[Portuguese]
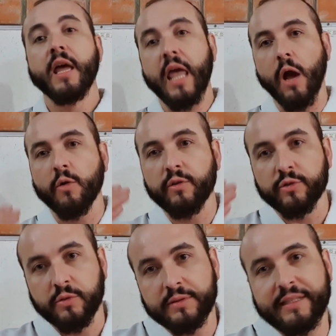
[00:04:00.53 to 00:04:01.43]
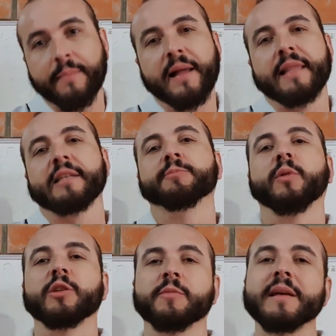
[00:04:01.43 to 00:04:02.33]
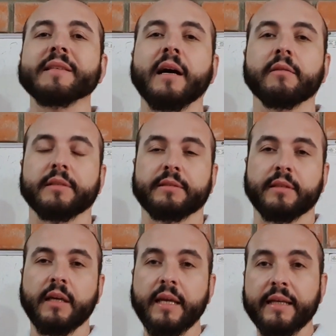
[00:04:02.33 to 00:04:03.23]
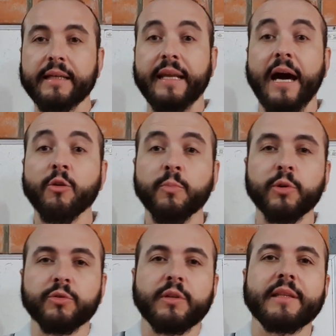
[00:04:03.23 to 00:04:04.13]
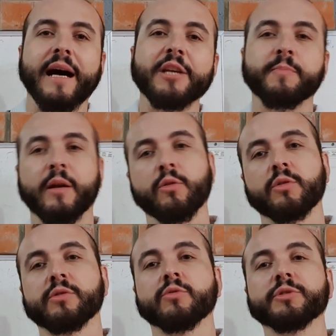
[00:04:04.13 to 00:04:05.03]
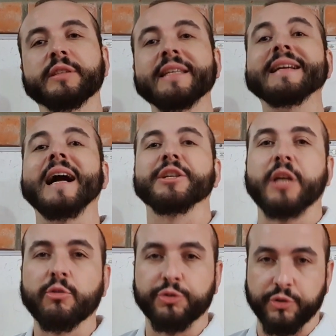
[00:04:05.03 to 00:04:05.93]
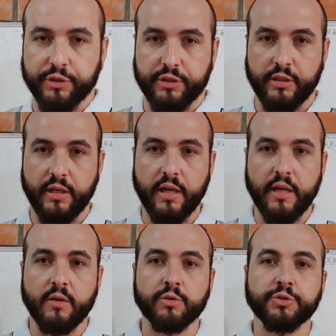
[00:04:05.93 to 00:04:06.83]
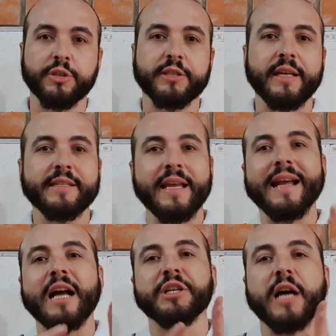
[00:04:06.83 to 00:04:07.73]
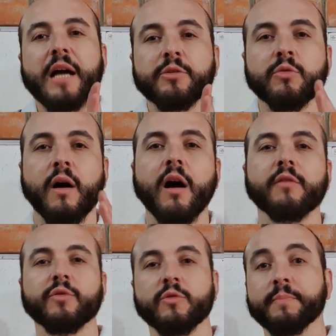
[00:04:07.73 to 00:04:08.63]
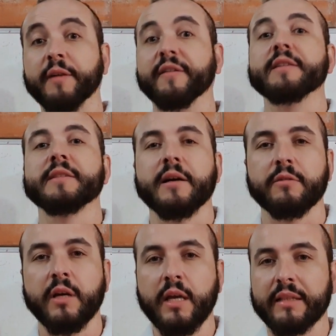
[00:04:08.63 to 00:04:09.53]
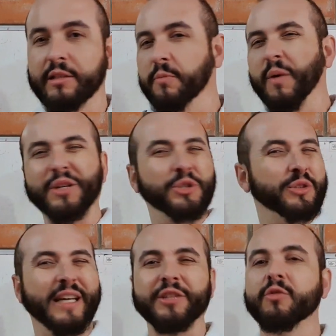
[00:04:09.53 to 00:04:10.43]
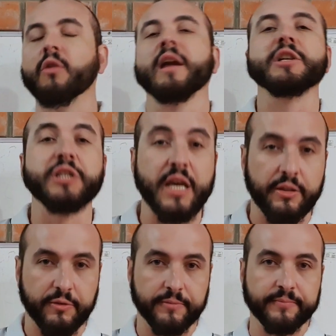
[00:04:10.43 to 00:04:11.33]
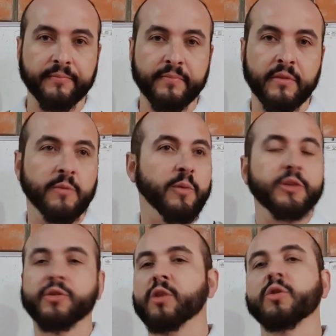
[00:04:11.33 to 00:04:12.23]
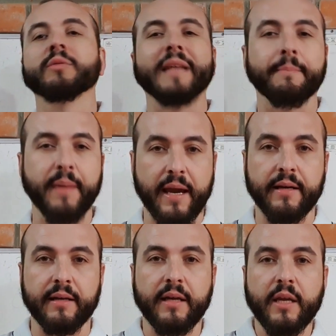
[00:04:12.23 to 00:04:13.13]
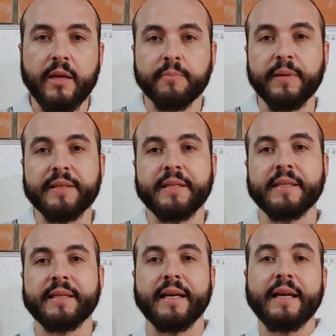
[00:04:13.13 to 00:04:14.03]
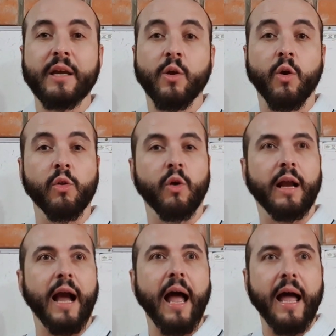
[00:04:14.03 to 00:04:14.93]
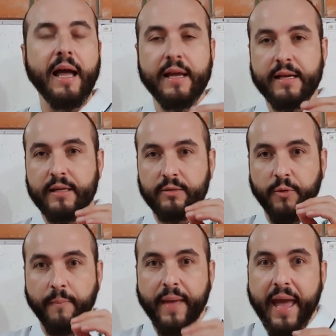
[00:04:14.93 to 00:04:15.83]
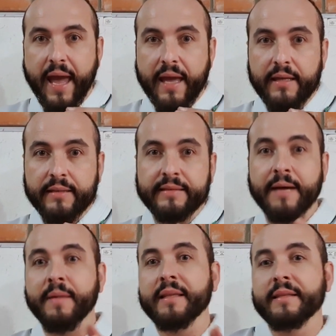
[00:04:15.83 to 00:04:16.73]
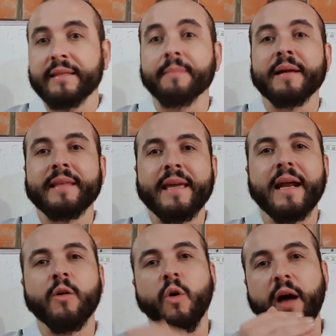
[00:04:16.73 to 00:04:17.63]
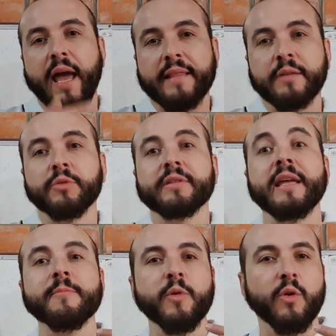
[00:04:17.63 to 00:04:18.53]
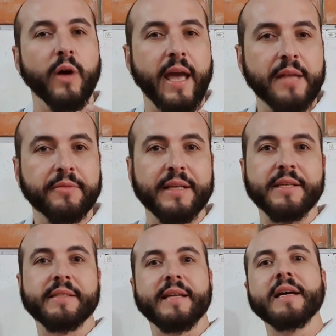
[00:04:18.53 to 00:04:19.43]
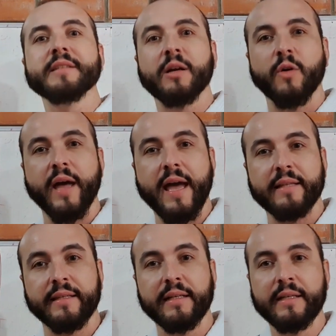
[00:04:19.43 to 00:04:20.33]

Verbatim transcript: É o que nós vamos trabalhar nas próximas aulas. Criar oportunidade para conseguir encaixar o chute. O chute tem que ser encaixado no alvo com perfeição. Você não pode chutar de qualquer jeito. Não pode só soltar a perna. Precisa colocar o pé na, da maneira correta, no tempo correto, na distância correta,